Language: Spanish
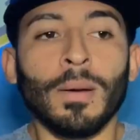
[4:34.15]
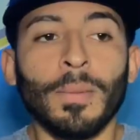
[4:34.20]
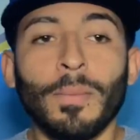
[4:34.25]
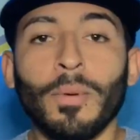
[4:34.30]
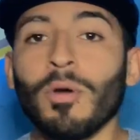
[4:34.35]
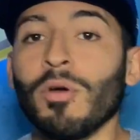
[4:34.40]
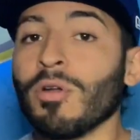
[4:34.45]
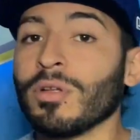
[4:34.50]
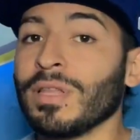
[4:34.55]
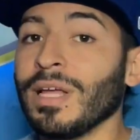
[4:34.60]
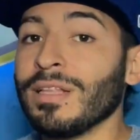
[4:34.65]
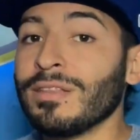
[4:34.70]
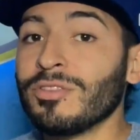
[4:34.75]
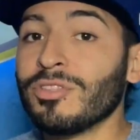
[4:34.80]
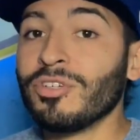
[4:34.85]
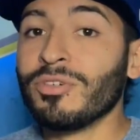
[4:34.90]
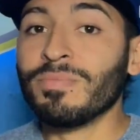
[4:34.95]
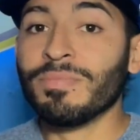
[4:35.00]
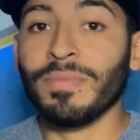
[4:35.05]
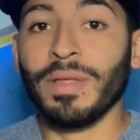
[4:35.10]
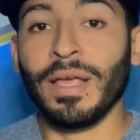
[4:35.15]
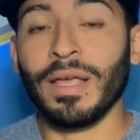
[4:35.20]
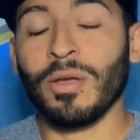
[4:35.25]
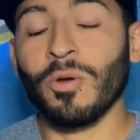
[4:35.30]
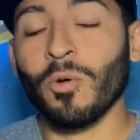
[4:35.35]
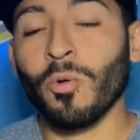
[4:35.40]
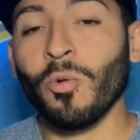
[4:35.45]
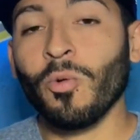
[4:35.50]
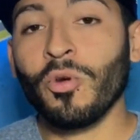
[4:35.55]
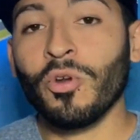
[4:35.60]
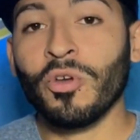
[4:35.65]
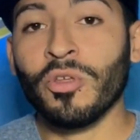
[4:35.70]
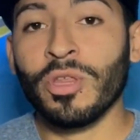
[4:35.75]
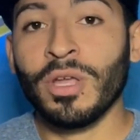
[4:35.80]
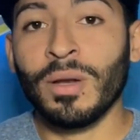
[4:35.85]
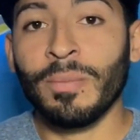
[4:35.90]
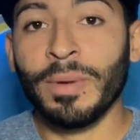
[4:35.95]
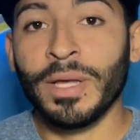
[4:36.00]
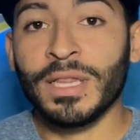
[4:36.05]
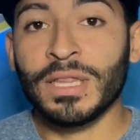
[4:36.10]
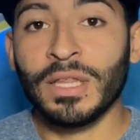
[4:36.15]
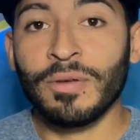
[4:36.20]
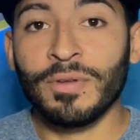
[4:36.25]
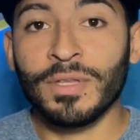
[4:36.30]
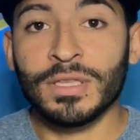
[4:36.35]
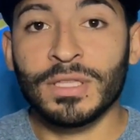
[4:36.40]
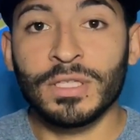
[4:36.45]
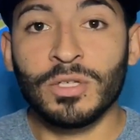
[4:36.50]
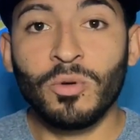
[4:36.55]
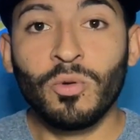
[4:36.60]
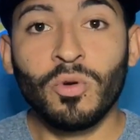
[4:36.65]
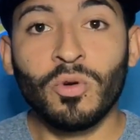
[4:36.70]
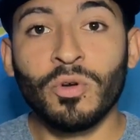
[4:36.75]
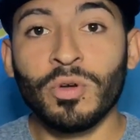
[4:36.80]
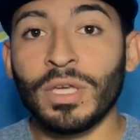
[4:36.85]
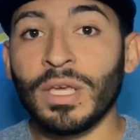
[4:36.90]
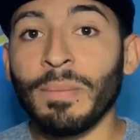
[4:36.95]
Por lo tanto, en junio del 2021,